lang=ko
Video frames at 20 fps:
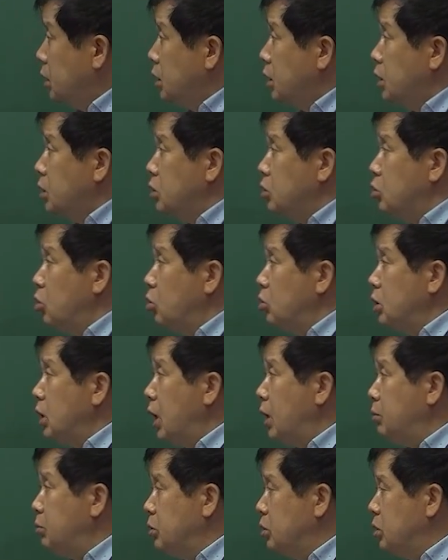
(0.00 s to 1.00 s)
그래서
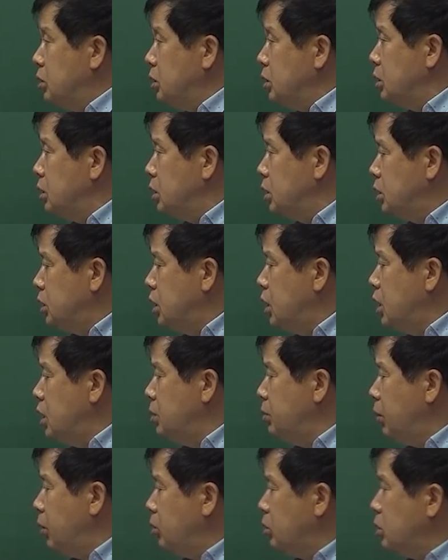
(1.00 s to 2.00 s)
정답은
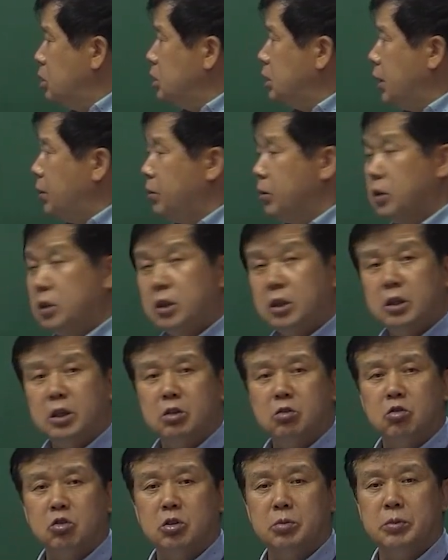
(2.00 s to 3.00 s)
1번을 답으로 체크해
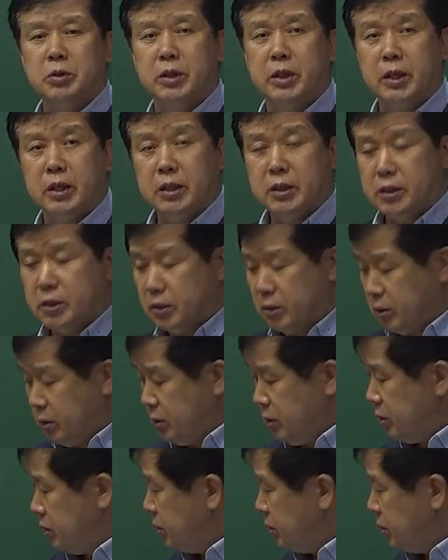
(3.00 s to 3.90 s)
주시면 되겠죠. 어?